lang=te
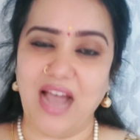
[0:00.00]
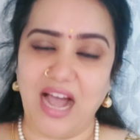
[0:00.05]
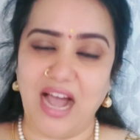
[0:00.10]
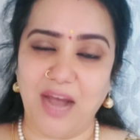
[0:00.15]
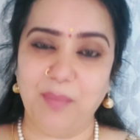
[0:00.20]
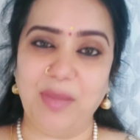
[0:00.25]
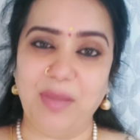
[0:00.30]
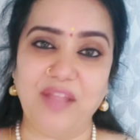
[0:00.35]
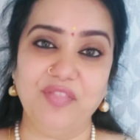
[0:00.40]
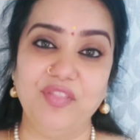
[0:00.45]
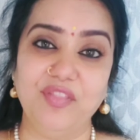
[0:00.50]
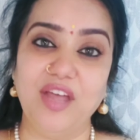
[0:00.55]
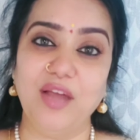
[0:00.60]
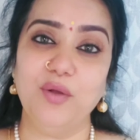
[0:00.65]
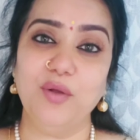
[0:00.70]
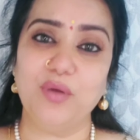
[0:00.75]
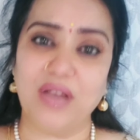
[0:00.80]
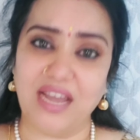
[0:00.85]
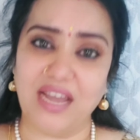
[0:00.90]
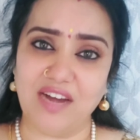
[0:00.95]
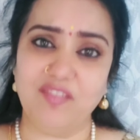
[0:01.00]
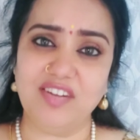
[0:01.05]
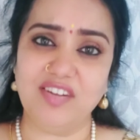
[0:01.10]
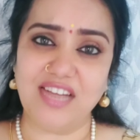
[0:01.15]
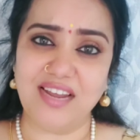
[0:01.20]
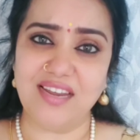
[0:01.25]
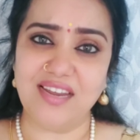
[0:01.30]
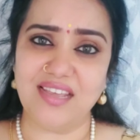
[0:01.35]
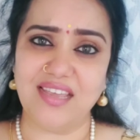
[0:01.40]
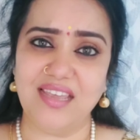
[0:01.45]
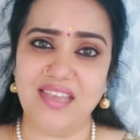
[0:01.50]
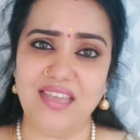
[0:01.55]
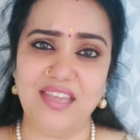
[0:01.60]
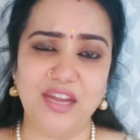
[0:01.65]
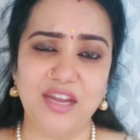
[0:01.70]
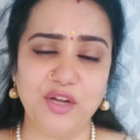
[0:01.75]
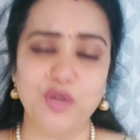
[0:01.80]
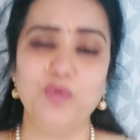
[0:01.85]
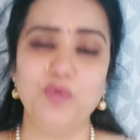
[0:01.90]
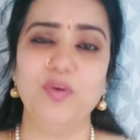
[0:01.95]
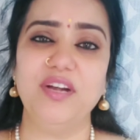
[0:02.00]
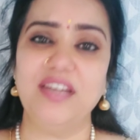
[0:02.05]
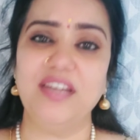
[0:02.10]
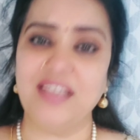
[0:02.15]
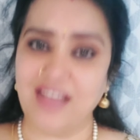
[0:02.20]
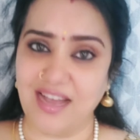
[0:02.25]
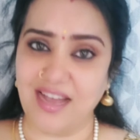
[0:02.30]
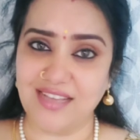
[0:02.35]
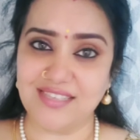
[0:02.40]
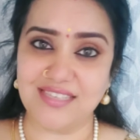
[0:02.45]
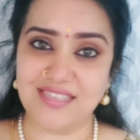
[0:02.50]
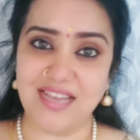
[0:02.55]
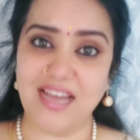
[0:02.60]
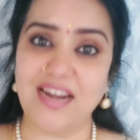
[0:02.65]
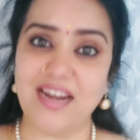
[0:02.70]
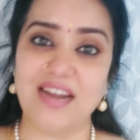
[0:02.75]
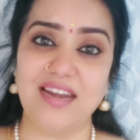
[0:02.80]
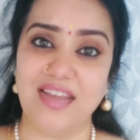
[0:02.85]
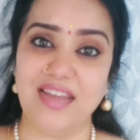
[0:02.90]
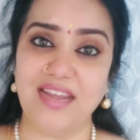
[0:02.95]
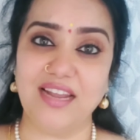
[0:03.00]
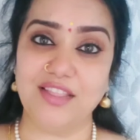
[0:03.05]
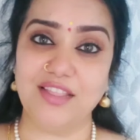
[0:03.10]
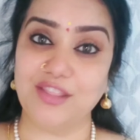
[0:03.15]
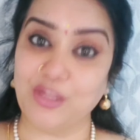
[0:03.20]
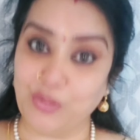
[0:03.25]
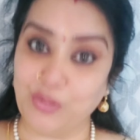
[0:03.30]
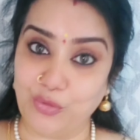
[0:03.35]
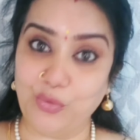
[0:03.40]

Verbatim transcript: ఆ బంధాలు కలవటానికి ఎటువంటి ఆస్కారం లేనంత